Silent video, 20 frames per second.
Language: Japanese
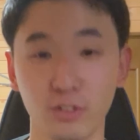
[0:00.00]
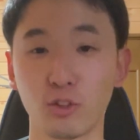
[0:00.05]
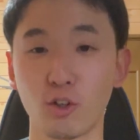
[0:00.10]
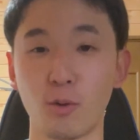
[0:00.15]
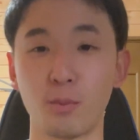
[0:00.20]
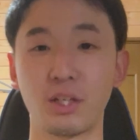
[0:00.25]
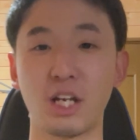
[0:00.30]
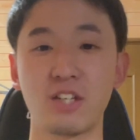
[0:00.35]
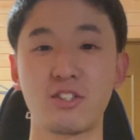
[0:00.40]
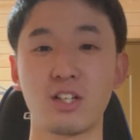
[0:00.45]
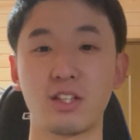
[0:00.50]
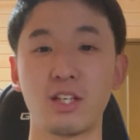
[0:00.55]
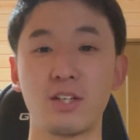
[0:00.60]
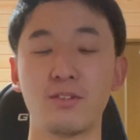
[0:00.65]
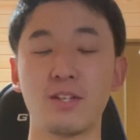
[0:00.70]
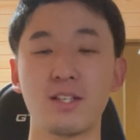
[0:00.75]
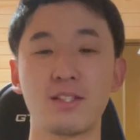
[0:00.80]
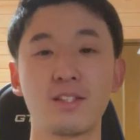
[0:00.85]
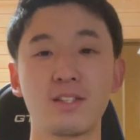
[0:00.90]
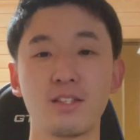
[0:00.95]
どうも大
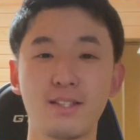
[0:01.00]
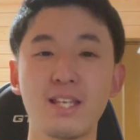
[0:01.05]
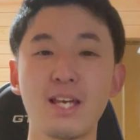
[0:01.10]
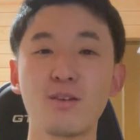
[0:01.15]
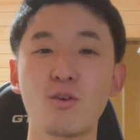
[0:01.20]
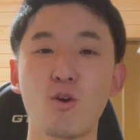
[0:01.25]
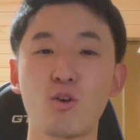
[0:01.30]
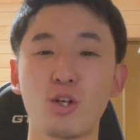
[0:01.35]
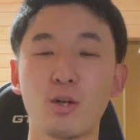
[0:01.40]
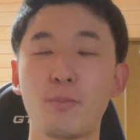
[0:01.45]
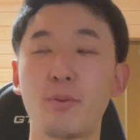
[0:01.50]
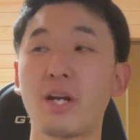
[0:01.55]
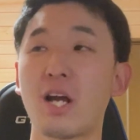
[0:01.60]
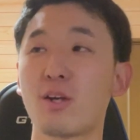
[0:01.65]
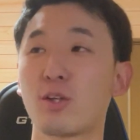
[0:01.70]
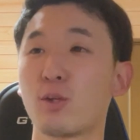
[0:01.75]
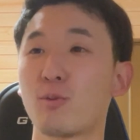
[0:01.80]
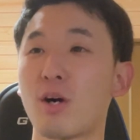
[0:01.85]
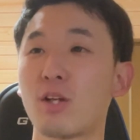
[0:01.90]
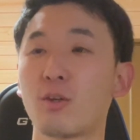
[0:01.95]
チャンネルです。全国の
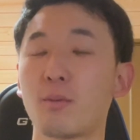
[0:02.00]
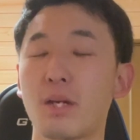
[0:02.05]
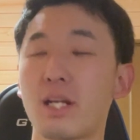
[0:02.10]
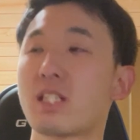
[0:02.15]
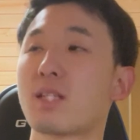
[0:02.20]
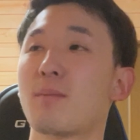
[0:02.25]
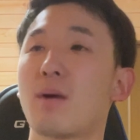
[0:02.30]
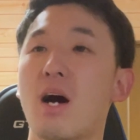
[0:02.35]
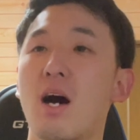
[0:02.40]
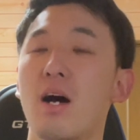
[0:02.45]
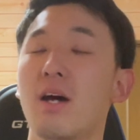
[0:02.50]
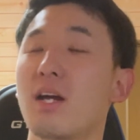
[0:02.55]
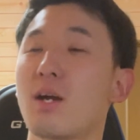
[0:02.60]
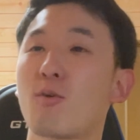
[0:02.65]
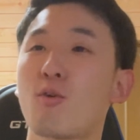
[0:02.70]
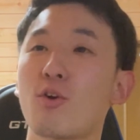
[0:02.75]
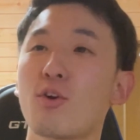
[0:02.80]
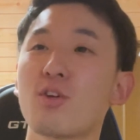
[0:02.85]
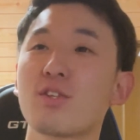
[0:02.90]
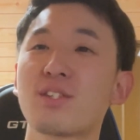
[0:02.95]
プロ野球ファンの皆様、
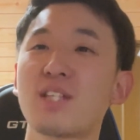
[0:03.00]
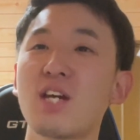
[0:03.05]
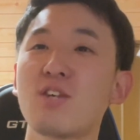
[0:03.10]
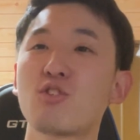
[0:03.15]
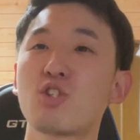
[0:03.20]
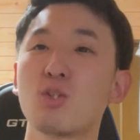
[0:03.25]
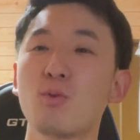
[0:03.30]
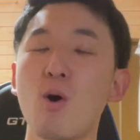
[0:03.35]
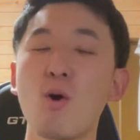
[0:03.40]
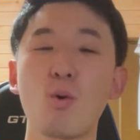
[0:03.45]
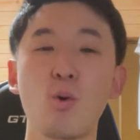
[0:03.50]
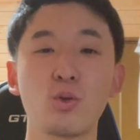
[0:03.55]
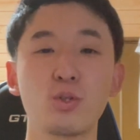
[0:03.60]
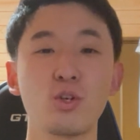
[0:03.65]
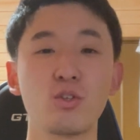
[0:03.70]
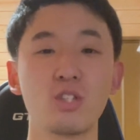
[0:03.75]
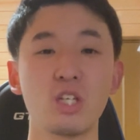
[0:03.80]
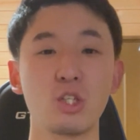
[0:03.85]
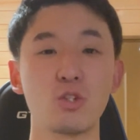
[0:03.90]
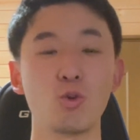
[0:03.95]
えー、この選手をご
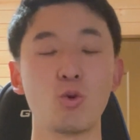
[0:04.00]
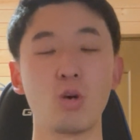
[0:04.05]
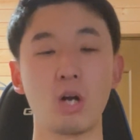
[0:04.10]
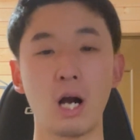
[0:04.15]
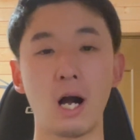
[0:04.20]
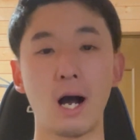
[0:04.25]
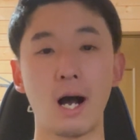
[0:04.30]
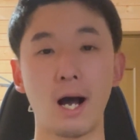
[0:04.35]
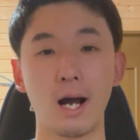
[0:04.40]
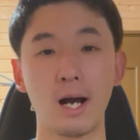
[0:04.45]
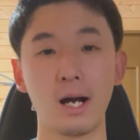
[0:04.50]
存知でしょうか